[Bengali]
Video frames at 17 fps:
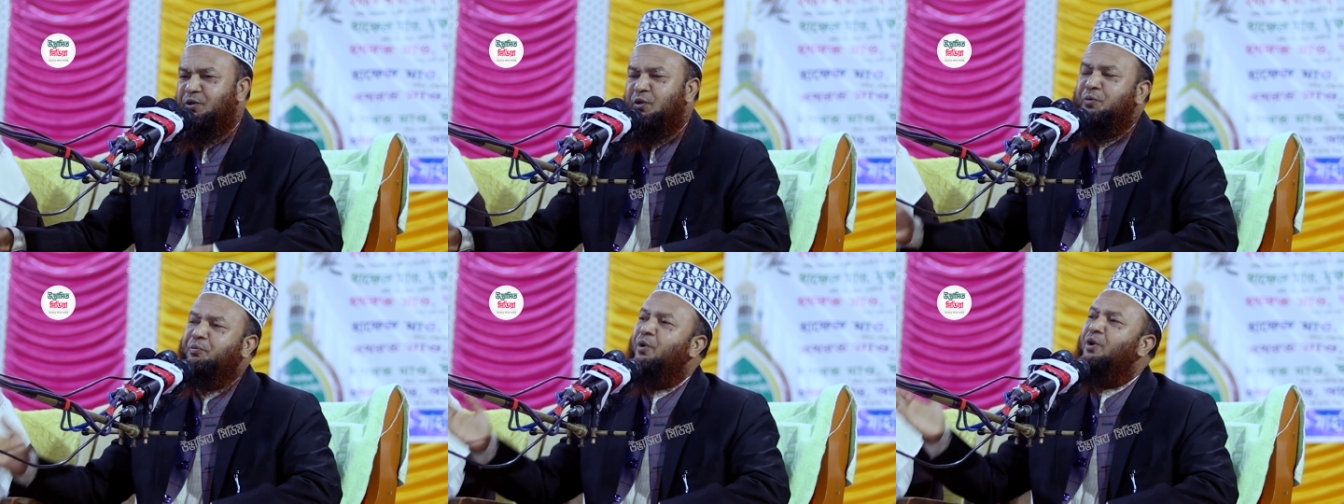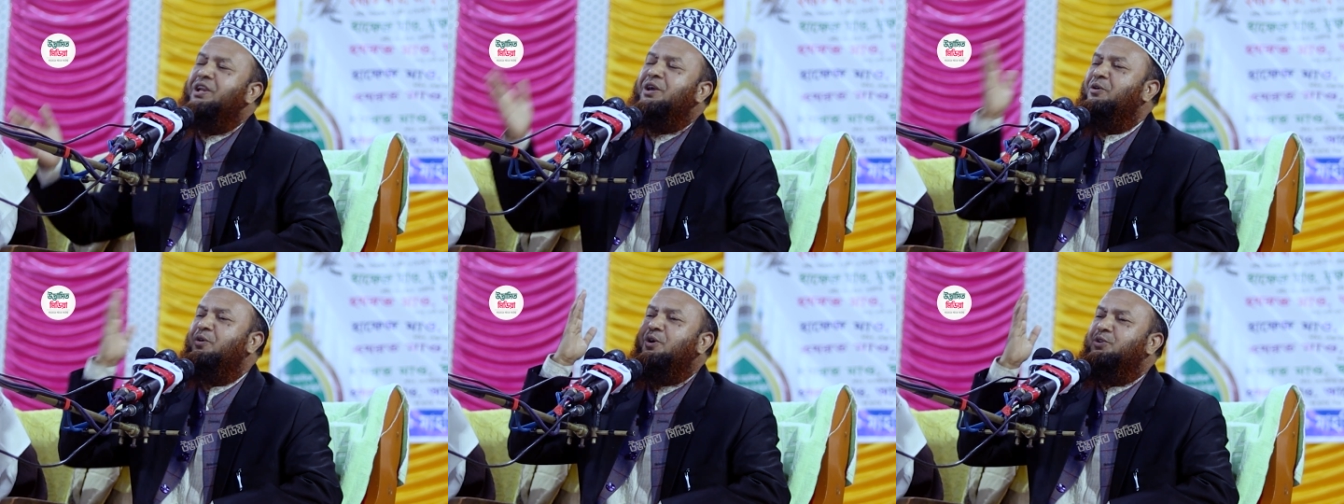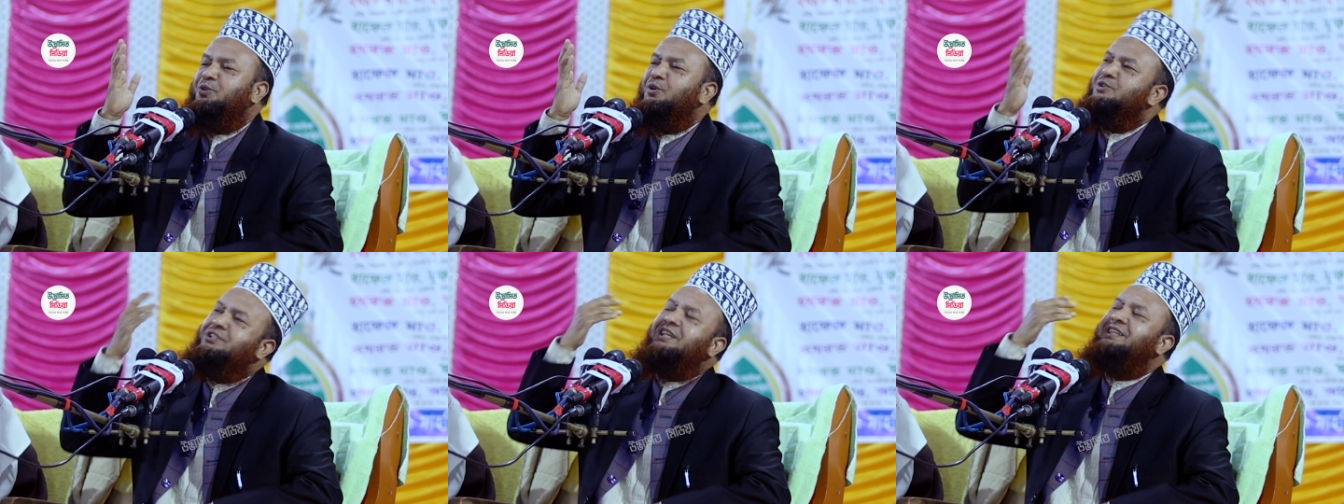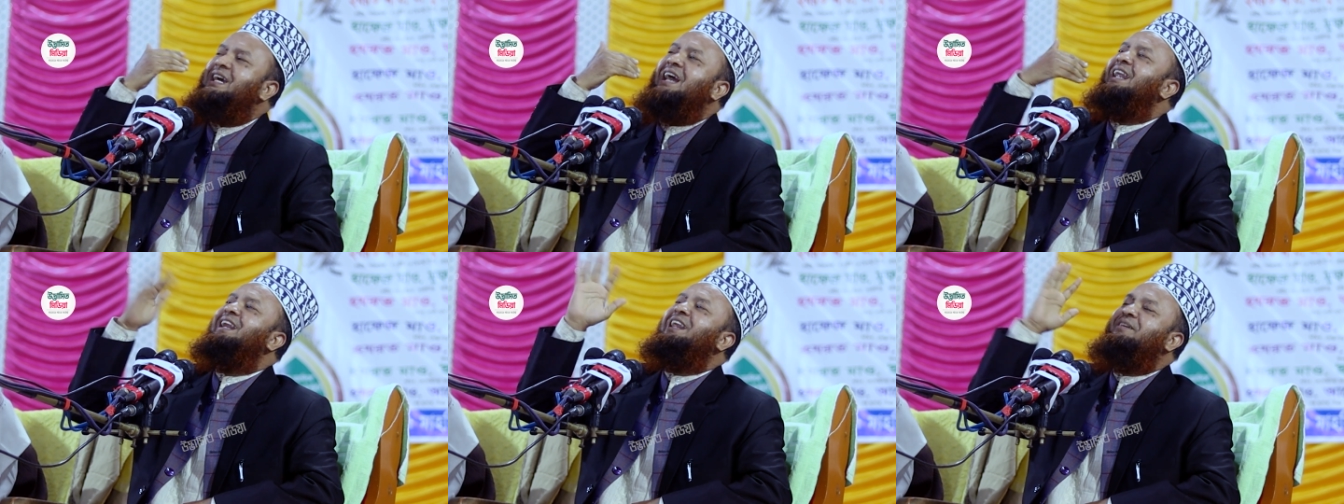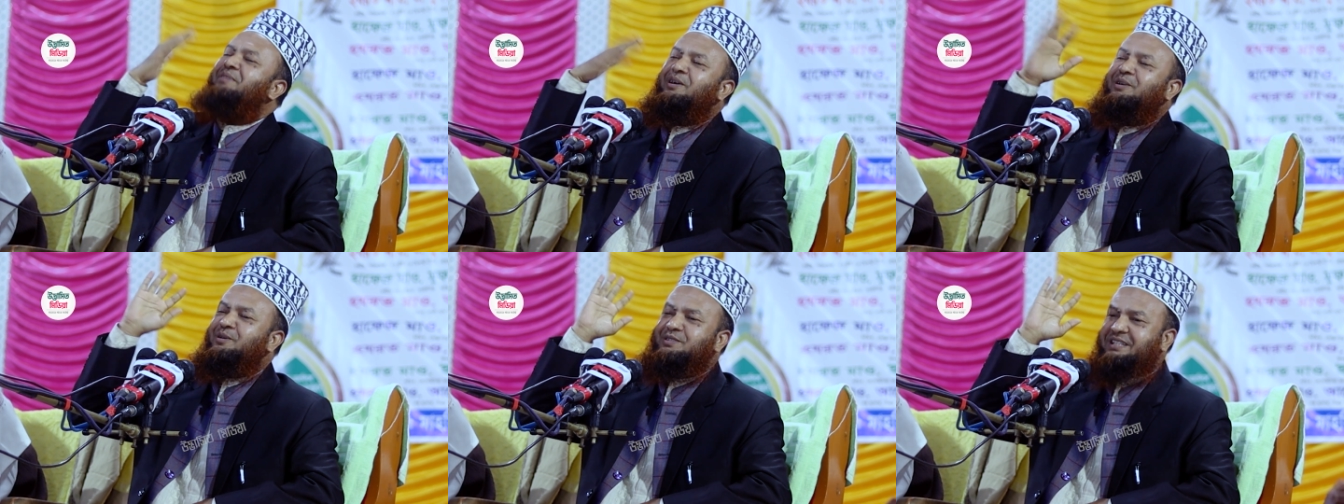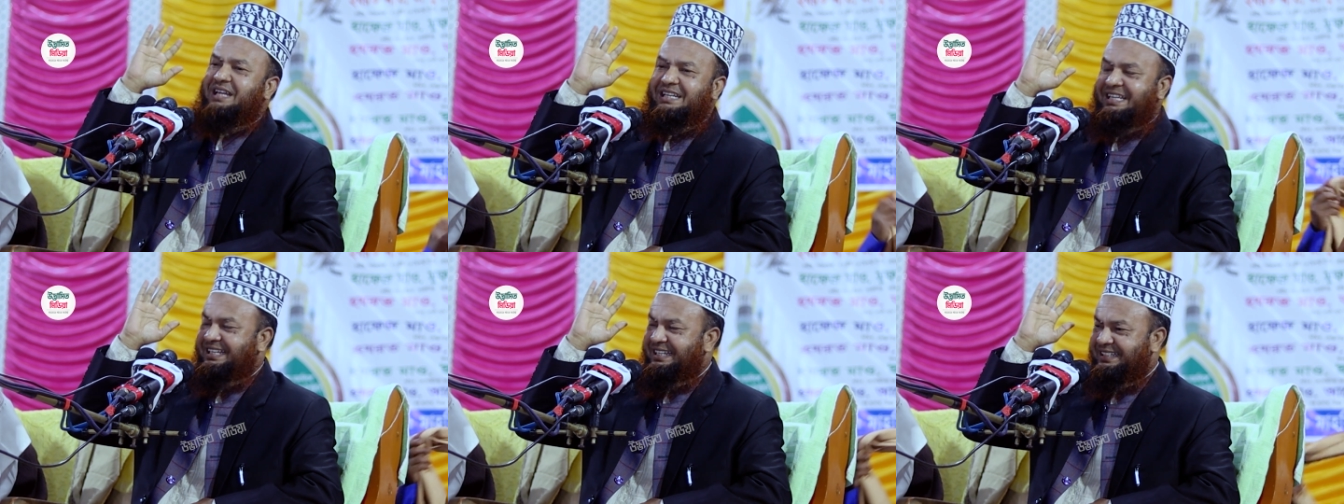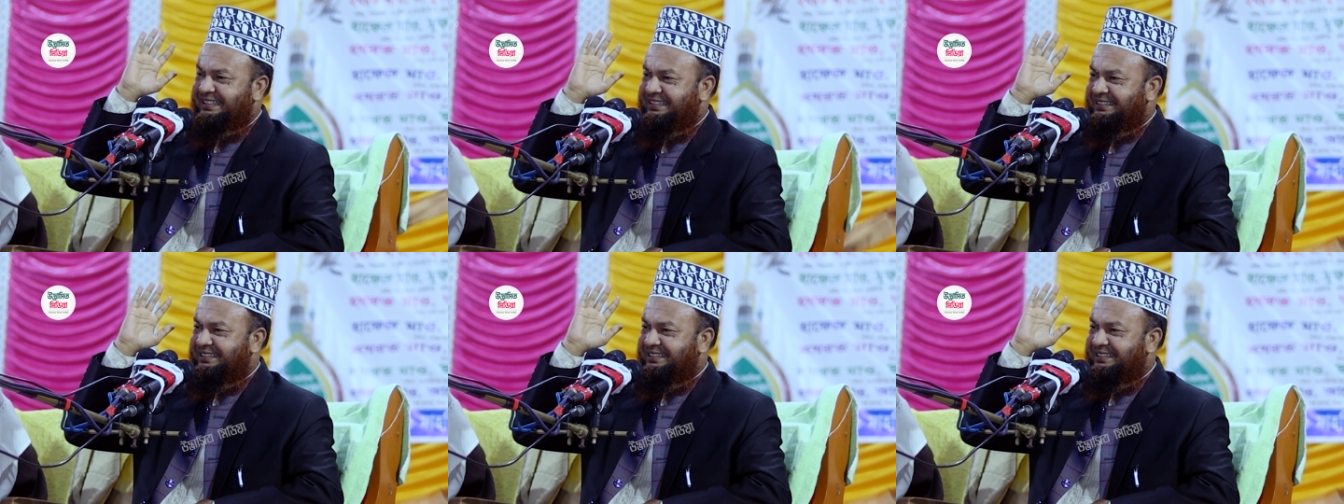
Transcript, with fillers: উপরে কত সেটা আল্লাহ ভালো জানেন